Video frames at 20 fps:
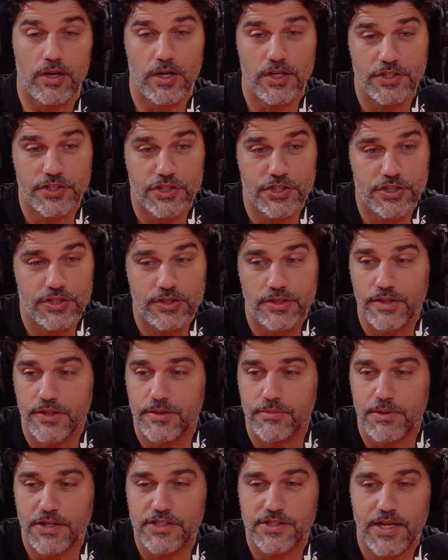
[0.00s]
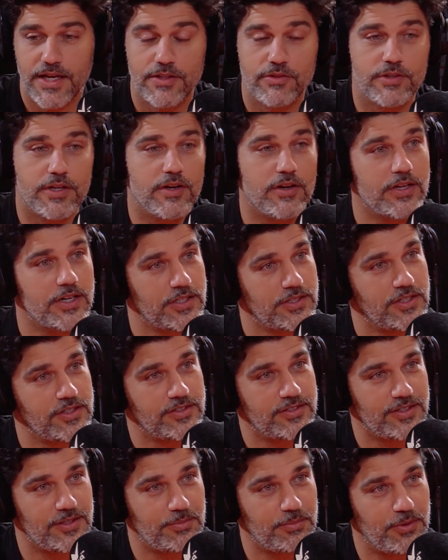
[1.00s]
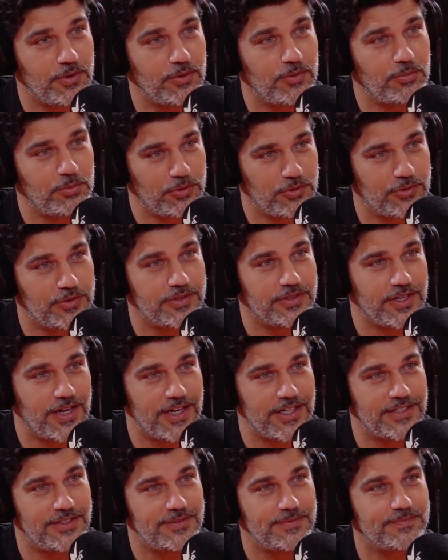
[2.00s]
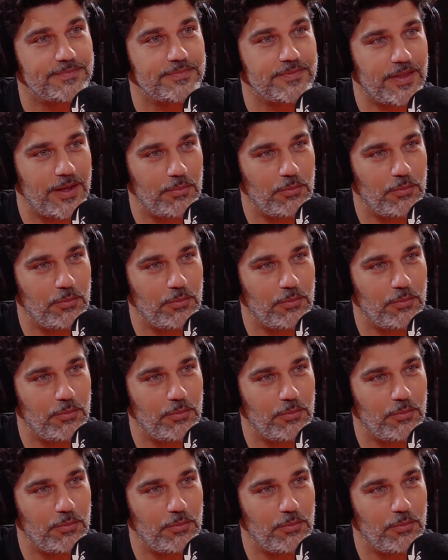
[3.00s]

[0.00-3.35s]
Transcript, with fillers: antes de mais nada, quero agradecer pela oportunidade tá